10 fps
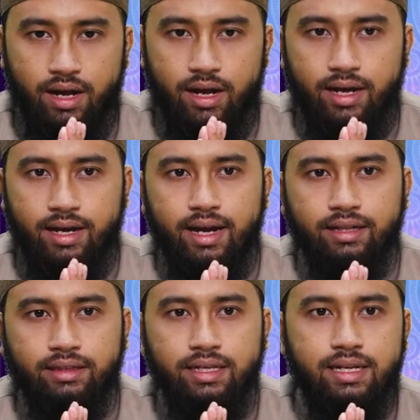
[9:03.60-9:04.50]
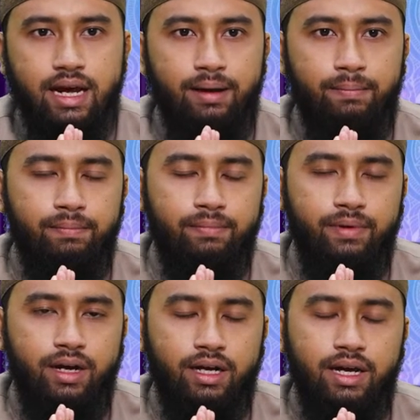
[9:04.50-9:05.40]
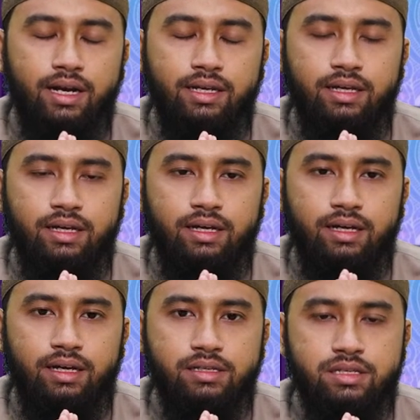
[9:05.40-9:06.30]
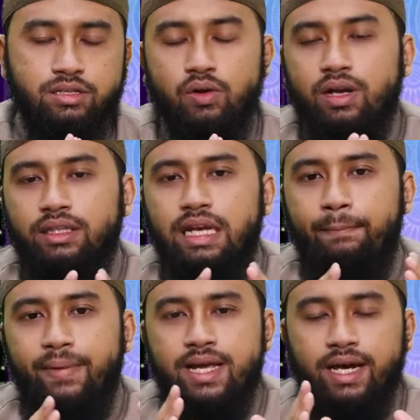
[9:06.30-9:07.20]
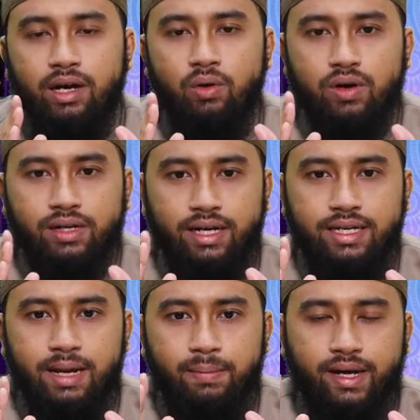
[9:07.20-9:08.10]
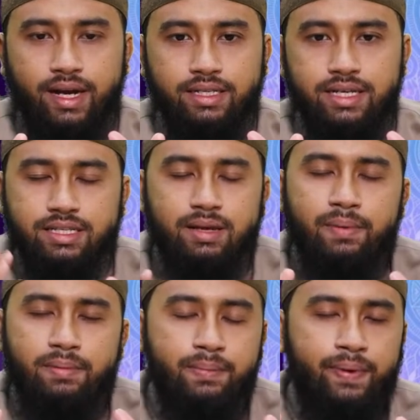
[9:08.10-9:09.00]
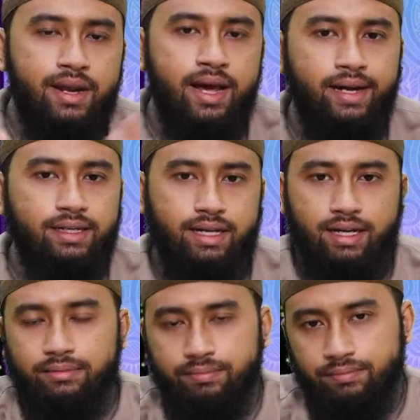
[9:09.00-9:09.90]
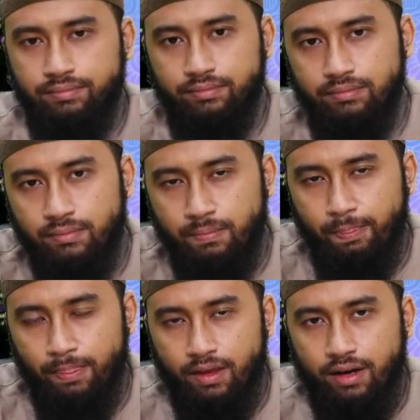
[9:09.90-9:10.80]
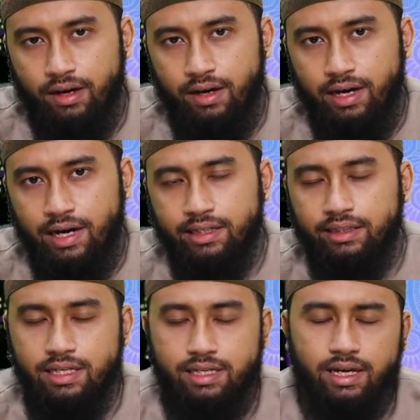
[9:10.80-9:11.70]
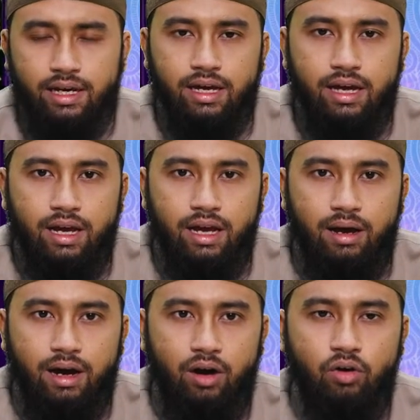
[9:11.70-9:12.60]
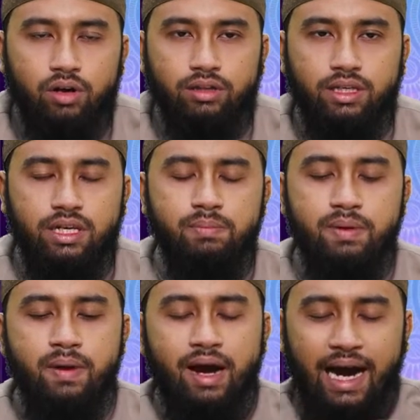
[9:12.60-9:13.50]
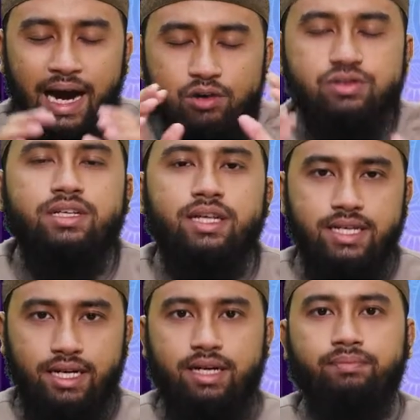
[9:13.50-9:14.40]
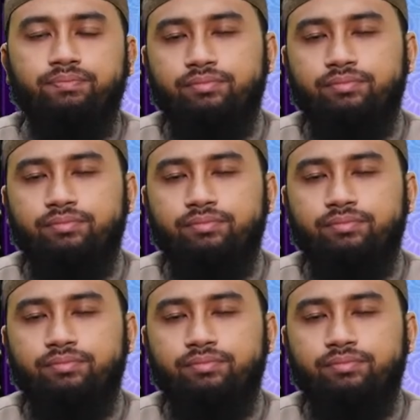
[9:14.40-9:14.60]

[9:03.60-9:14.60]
agar tidak agar e, seseorang tidak melihat aurat kalian, maka jangan sampai diperlihatkan. Artinya, aurat ini memang harus kita jaga